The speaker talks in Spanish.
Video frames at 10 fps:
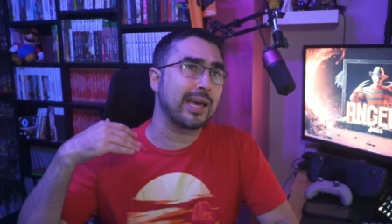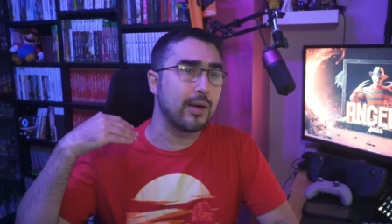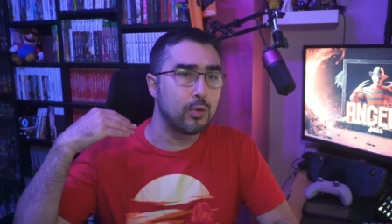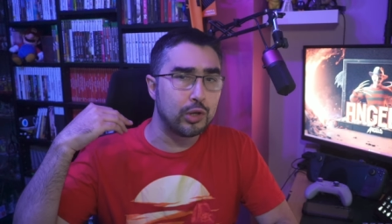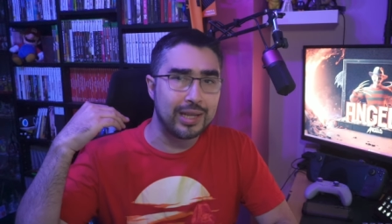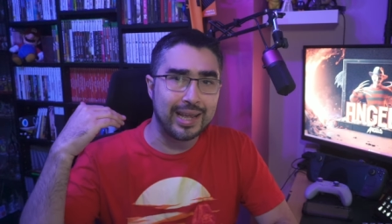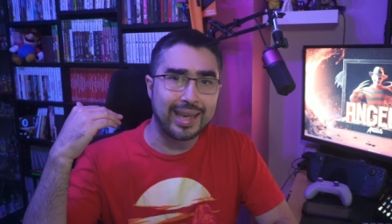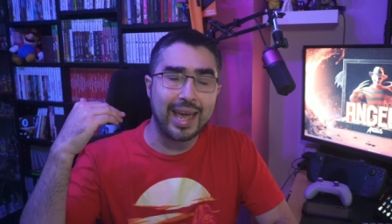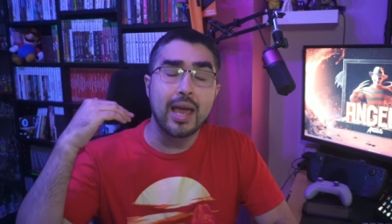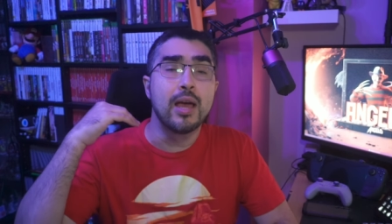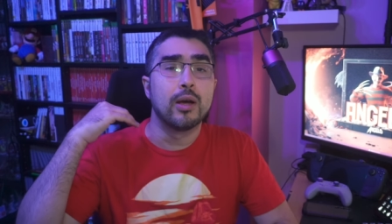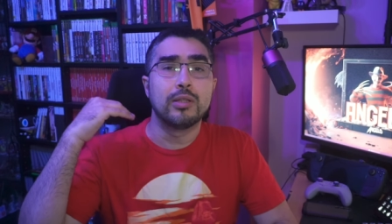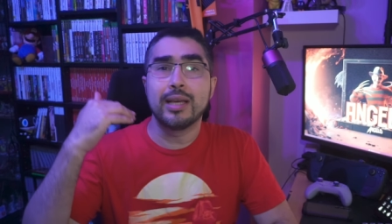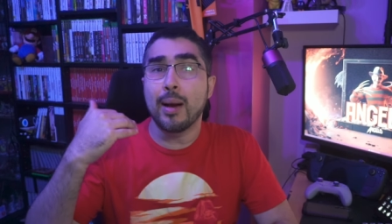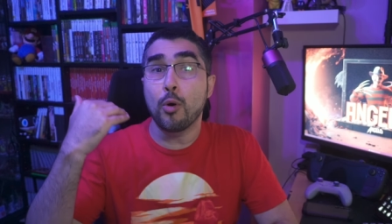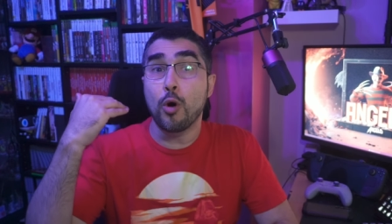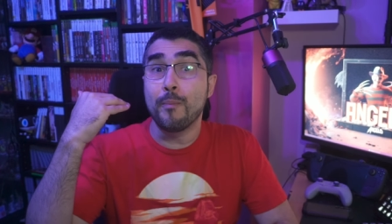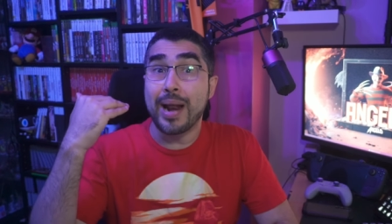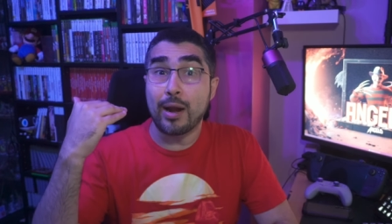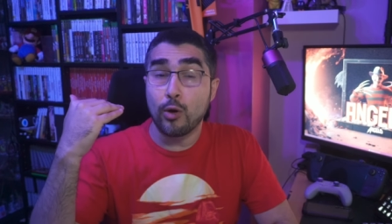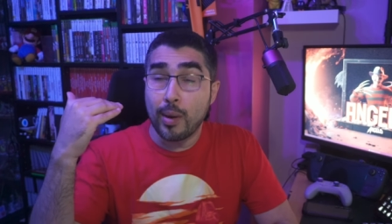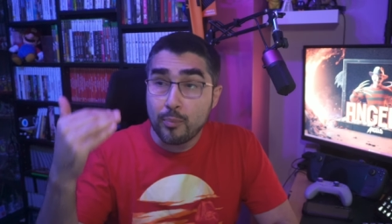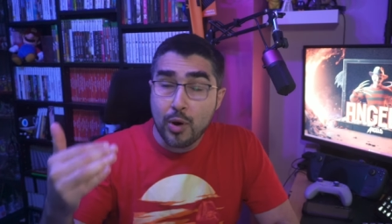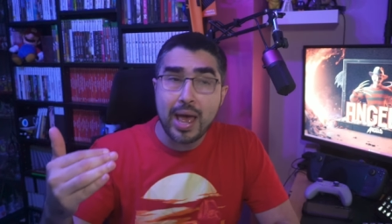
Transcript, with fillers: que cada uno tiene que, digamos, comprar lo que